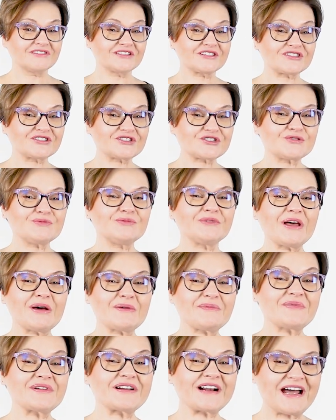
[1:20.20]
Z czym
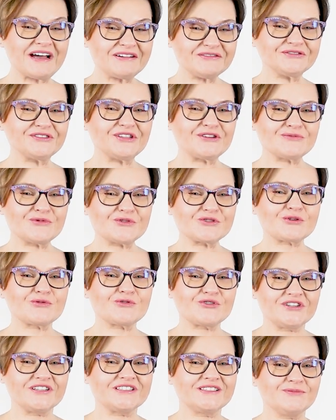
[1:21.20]
naprawdę
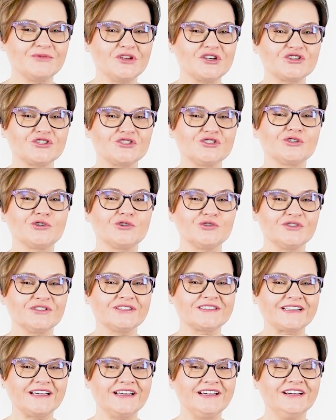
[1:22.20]
muszą się zmierzyć
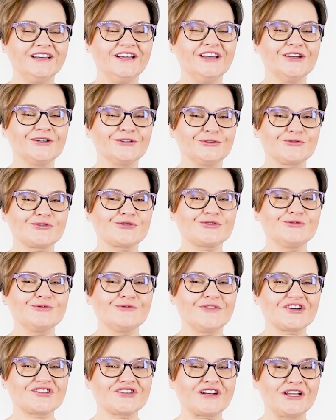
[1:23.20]
rodzice, którzy
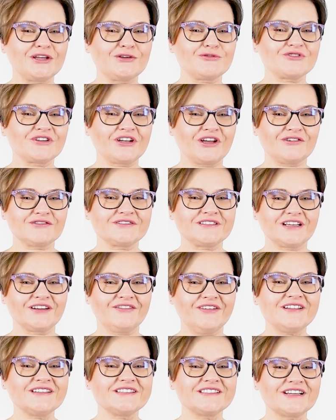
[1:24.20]
uważają, że
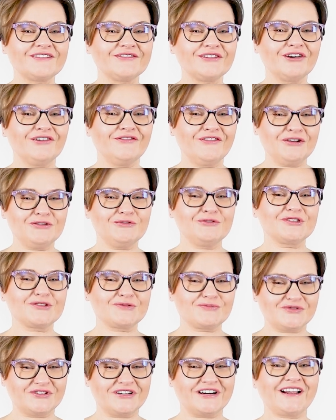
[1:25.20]
konsekwencja wychowaniu
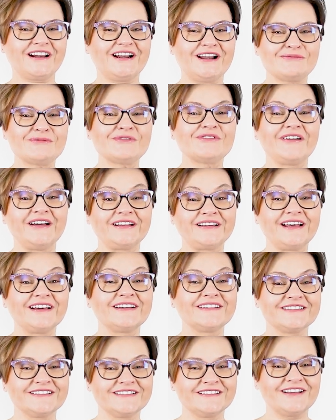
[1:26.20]
jest przereklamowana?
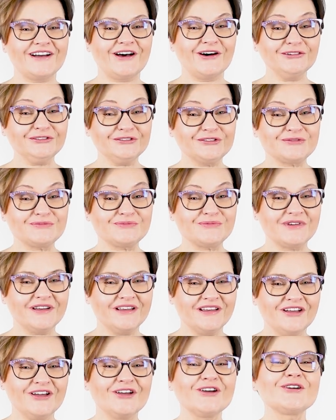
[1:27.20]
O tym
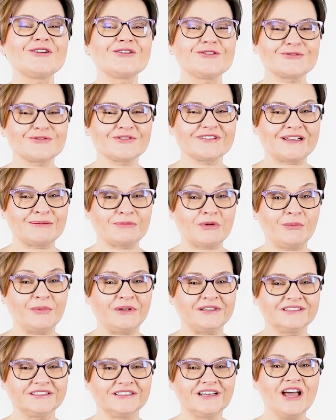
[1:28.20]
już za
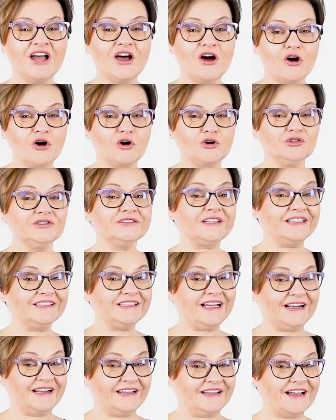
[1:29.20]
moment. Oglądaj
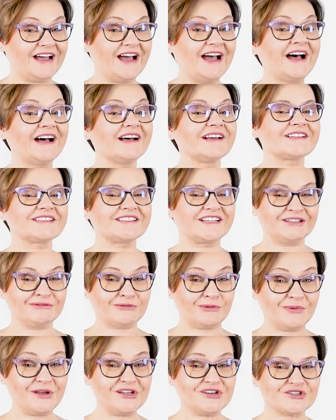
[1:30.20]
dalej, a
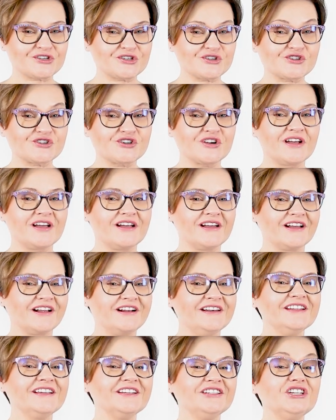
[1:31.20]
zanim obejrzysz,
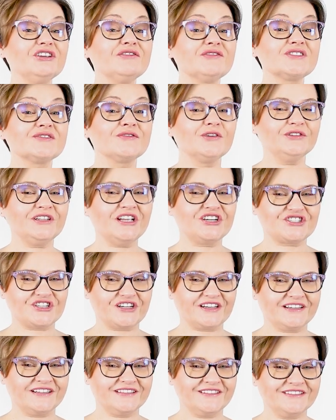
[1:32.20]
kliknij w
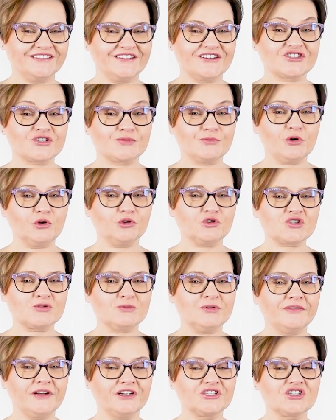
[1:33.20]
dzwoneczek, żeby
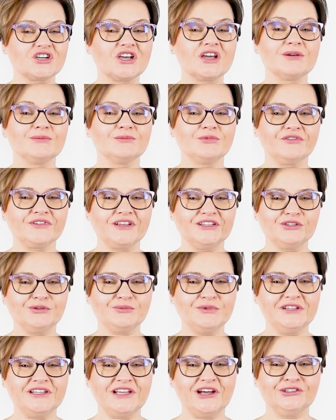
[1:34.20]
otrzymywać
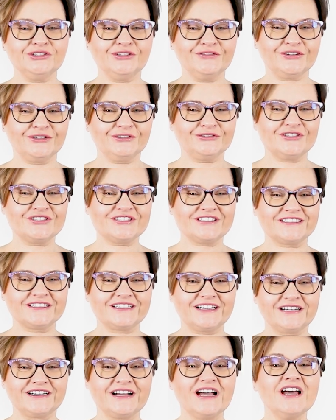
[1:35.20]
powiadomienia o nowych
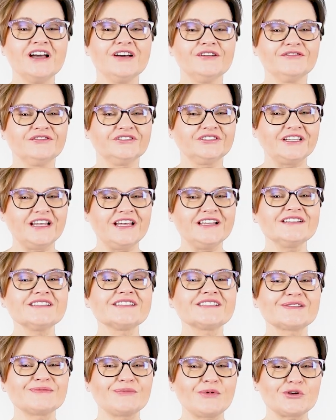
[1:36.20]
odcinkach. W
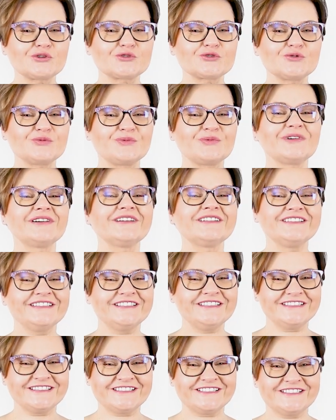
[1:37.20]
ten sposób
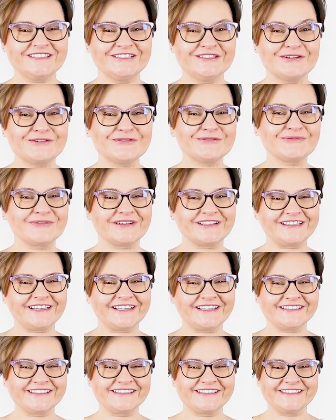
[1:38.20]
nic Ci nie
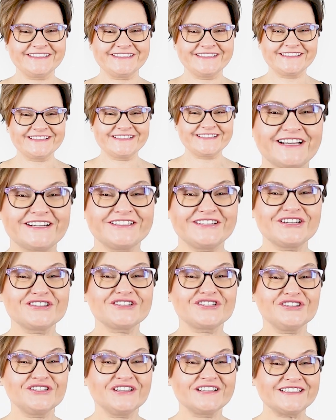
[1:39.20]
umknie. Jak się
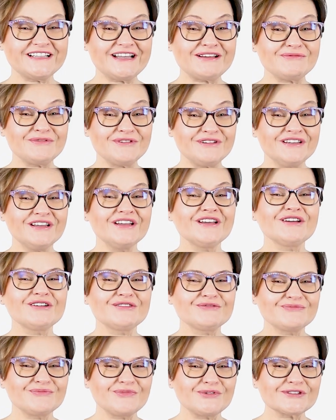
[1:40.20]
jeszcze nie znamy,
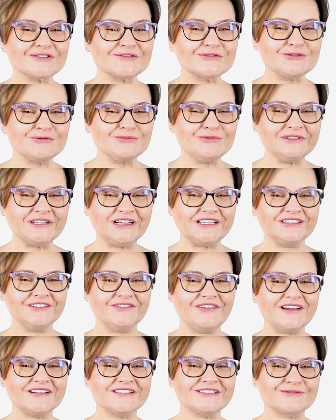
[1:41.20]
pozwól mi na
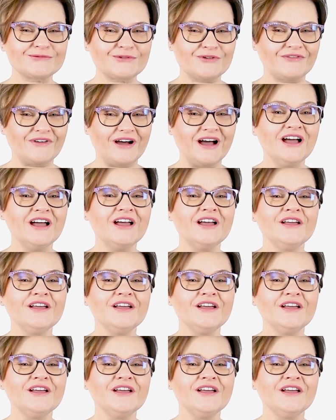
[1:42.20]
dwa słowa.